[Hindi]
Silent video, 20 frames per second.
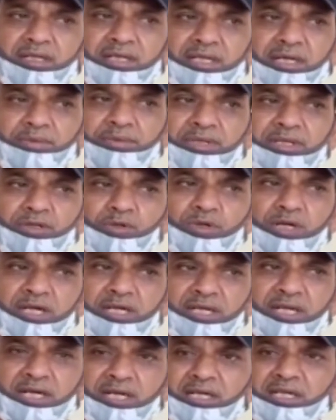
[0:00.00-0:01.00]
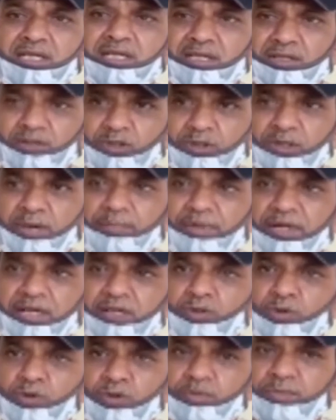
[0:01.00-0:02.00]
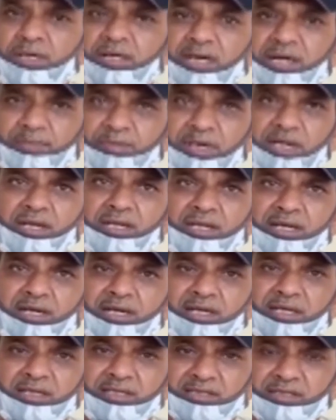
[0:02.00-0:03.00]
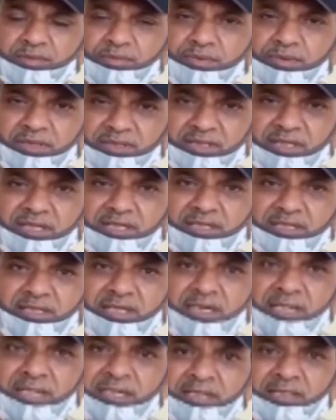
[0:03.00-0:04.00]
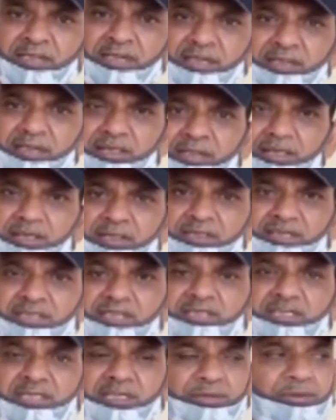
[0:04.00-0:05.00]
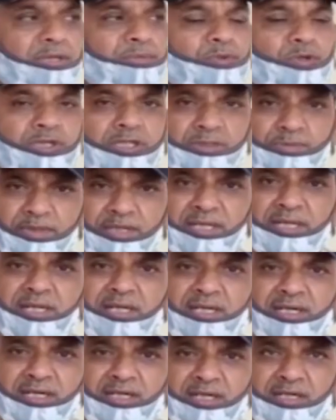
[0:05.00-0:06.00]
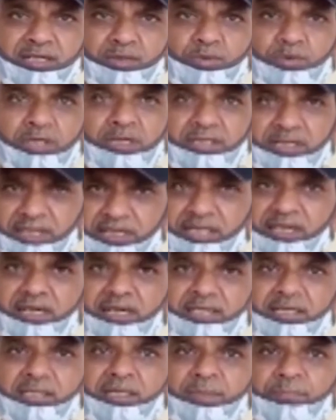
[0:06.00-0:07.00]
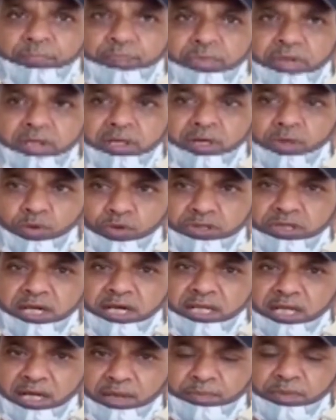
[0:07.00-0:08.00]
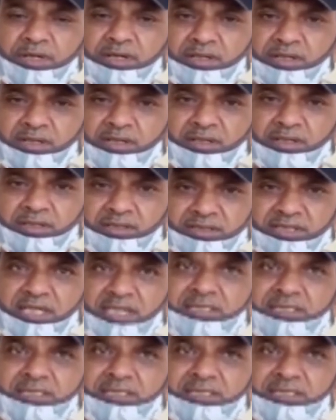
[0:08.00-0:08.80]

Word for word: नहीं अब ये तो घटना के लिए तो अपराध दोनों में काम कर लिए गए हैं इसकी विवेचना की जा रही है सीसीटीवी फुटेज वगैरह वहाँ देखे गए हैं उसके आधार पर जांच